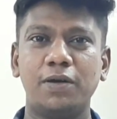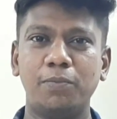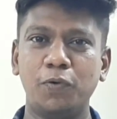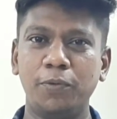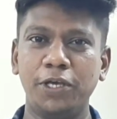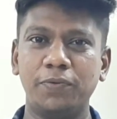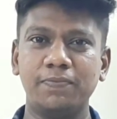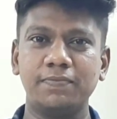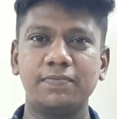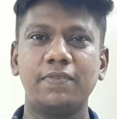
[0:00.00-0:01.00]
பூமியும்
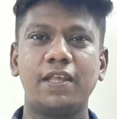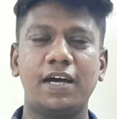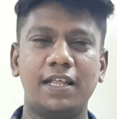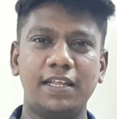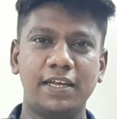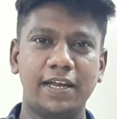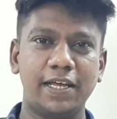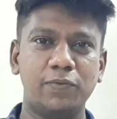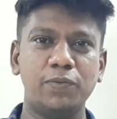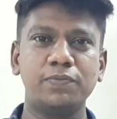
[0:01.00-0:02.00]
அதன்
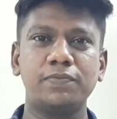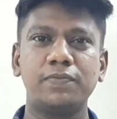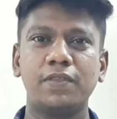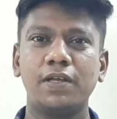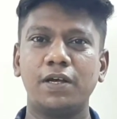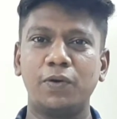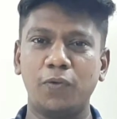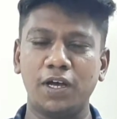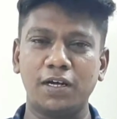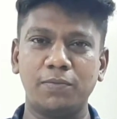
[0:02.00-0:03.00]
நிறைவும்
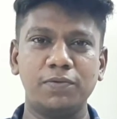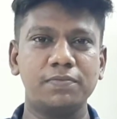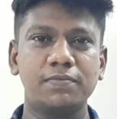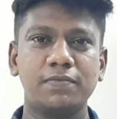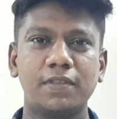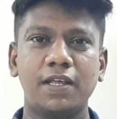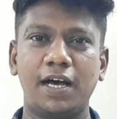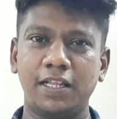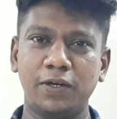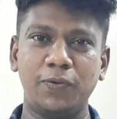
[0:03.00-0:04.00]
உலகமும்
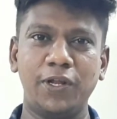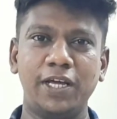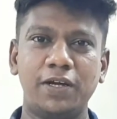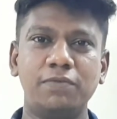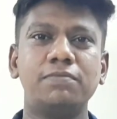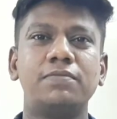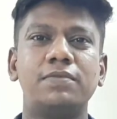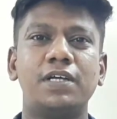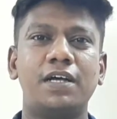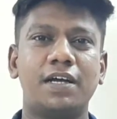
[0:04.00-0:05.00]
அதன் குடிகளும்
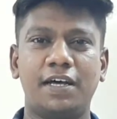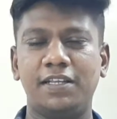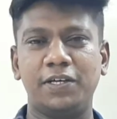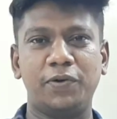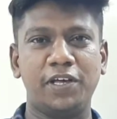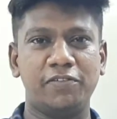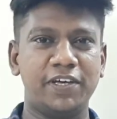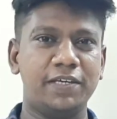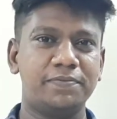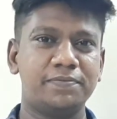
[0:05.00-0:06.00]

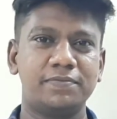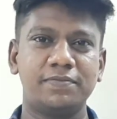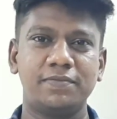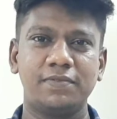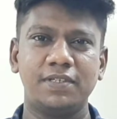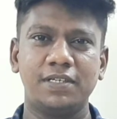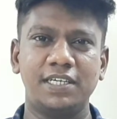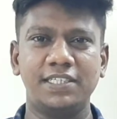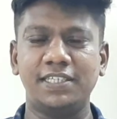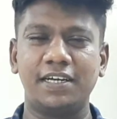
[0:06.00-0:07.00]
கத்தருடையவை
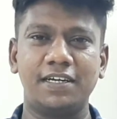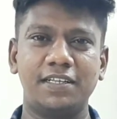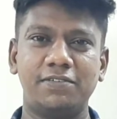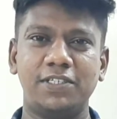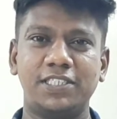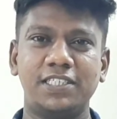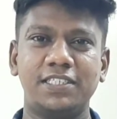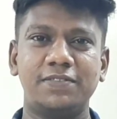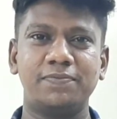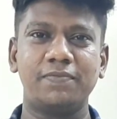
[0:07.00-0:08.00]
ஈஸியா இருக்க அந்த வேர்ஸ்
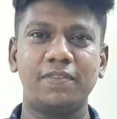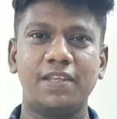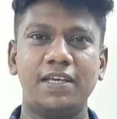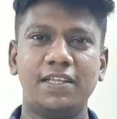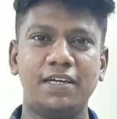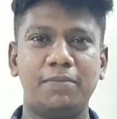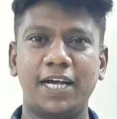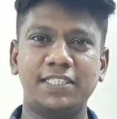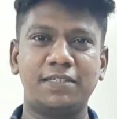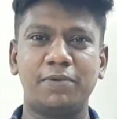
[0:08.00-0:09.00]
இதுக்கு நம்ம
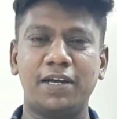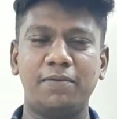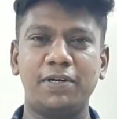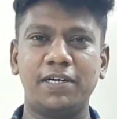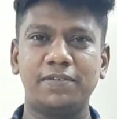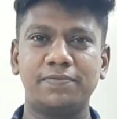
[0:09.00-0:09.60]
ஆக்ஷன் பண்ணலாமா